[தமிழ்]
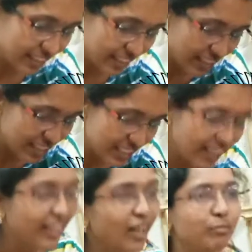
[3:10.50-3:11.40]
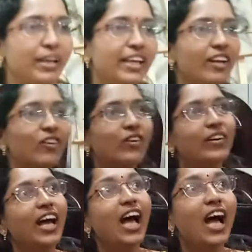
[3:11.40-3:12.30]
கிருஷ்ணன்
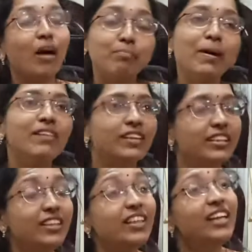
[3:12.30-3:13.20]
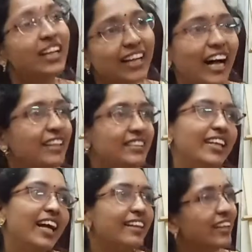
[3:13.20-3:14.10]
அப்படிங்கிறவரோட அப்பா வந்து காசு
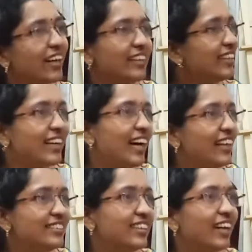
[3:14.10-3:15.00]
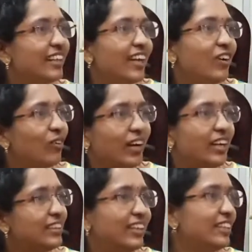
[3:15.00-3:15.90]
இல்லை அந்த காலத்தில் காசு இருக்காது இல்லையா ஒரு
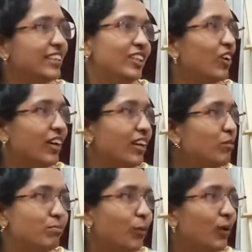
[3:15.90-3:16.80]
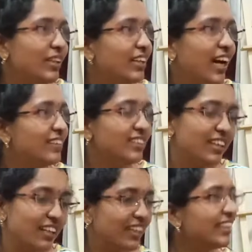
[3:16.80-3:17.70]
இடத்துலேருந்து இன்னொரு இடம் போகிறதுக்கு காசு
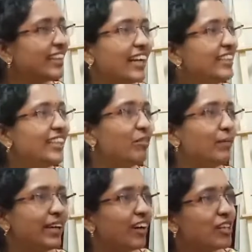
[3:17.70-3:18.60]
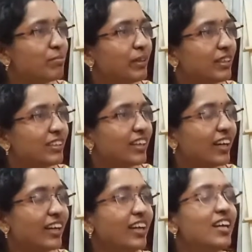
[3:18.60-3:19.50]
இருக்காது அந்த தண்ணி எப்படி கிராஸ்
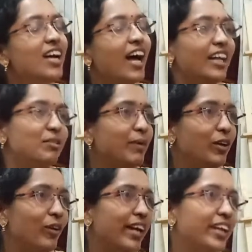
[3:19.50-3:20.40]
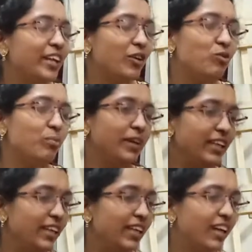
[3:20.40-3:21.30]
பண்ணுறதுக்காக அந்த மாதிரி ஒரு டெக்னிக் யூஸ்
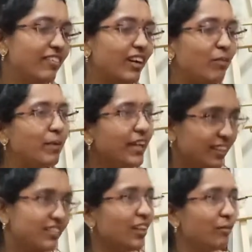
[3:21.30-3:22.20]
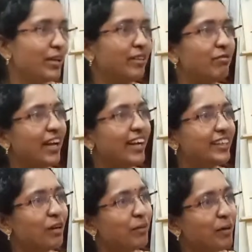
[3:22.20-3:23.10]
பண்ணி அவர் அப்படியே அப்படியே
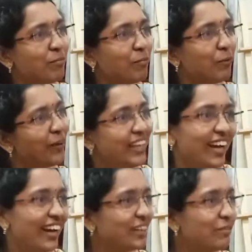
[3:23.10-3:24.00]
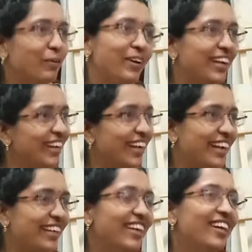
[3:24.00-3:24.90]
ஃப்ளாட்டாக அப்படியே போய் அங்கே போய்
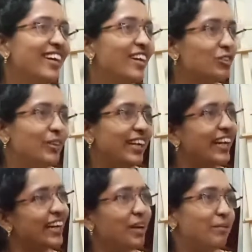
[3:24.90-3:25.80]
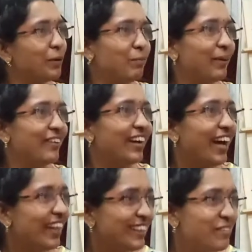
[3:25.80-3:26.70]
இறங்கி துணிலாம் காயப்பட்டு போயிடுவார்
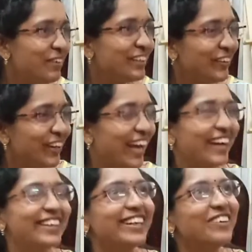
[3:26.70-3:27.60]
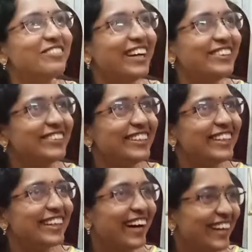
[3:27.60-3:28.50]
அதே மாதிரி ஒரு கேரக்டர் நான் பார்த்தோன்னே
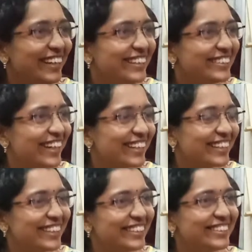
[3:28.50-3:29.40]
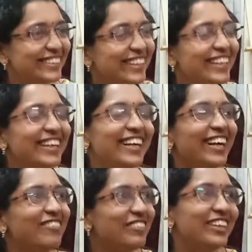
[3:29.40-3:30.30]
எனக்கு காலையில் ஷாக் ஆகிடுச்சு
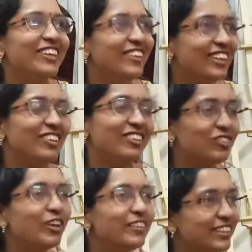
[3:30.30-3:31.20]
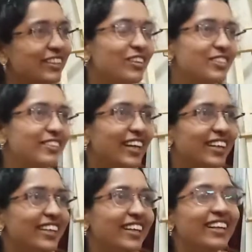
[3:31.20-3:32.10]
அப்போ என்னோட கூட வந்திருந்தவங்க
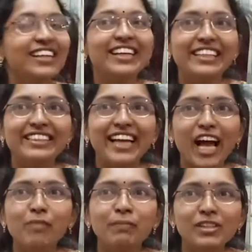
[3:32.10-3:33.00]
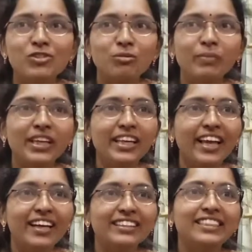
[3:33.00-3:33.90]
சொன்னாங்க இட் ஹேப்பன்ஸ் டு மீ
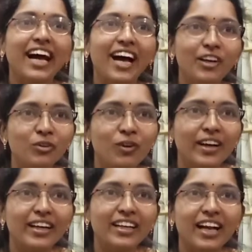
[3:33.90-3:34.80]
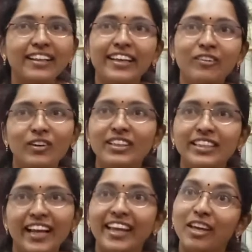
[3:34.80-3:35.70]
எனக்கு சாருவோட கதை ஒன்று
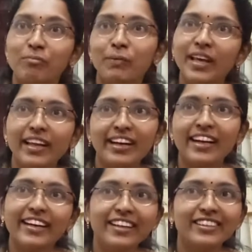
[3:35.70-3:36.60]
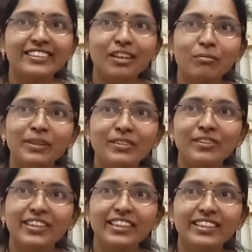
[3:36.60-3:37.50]
எனக்கு இப்படியே ரிலேட் ஆச்சு அப்படின்னு
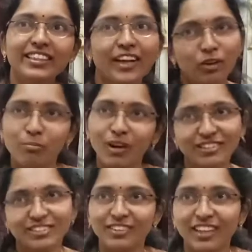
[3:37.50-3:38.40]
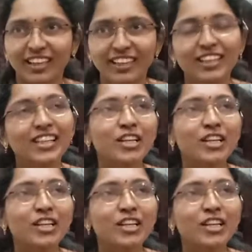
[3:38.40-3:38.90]
சொல்லிட்டு என்னோட பாஸ் சொன்னாங்க